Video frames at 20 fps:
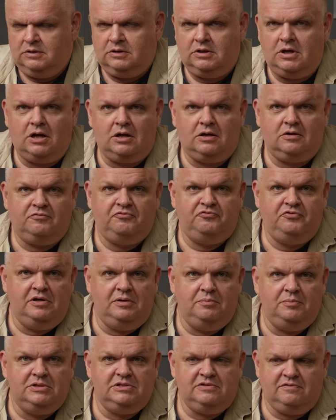Как в
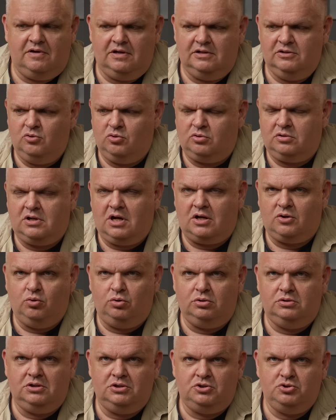фильме «Звонок»
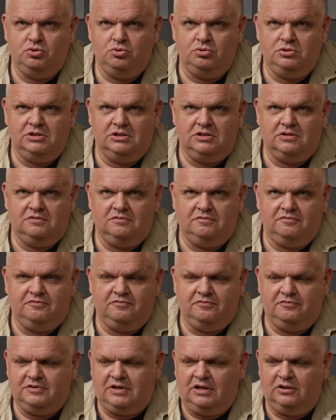какой-то чудик
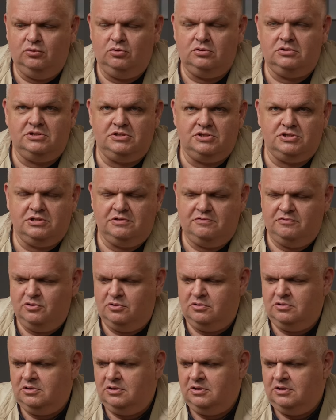в колодце
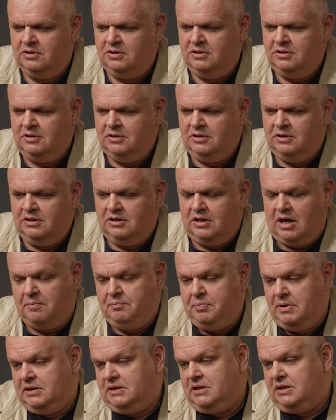живет.
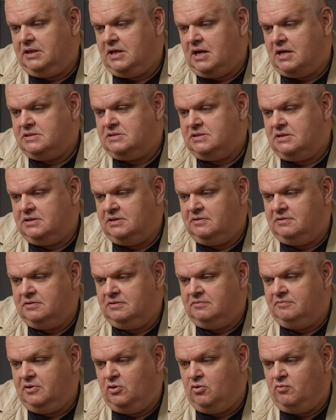Опять-таки, а за
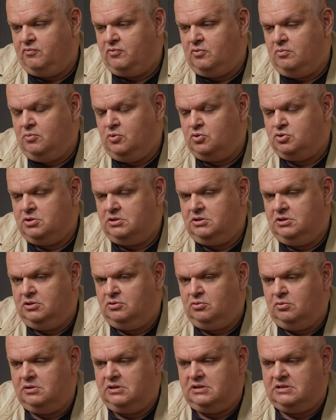веревку может не
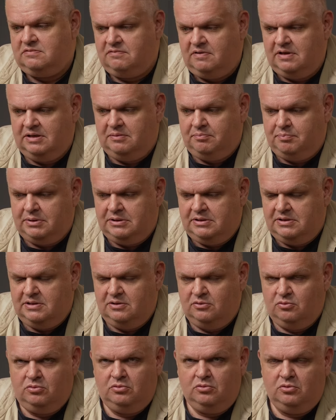только свои
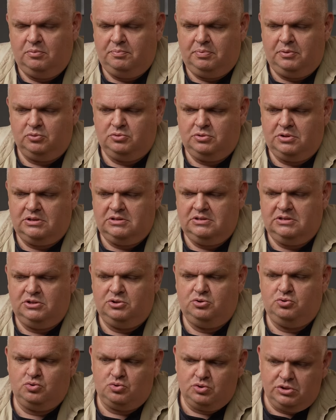подтянуть, но и, получается,
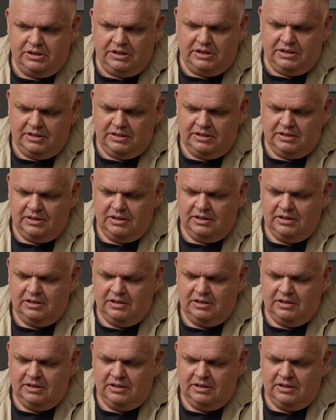и чужие.